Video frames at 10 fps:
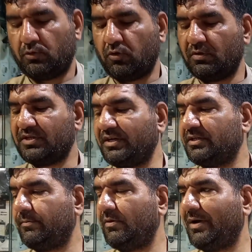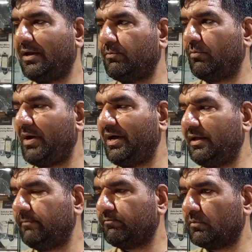चौंसठ जी वाला मोबाइल
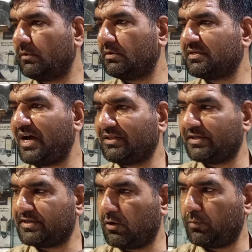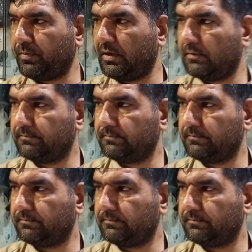है सात हज़ार रुपये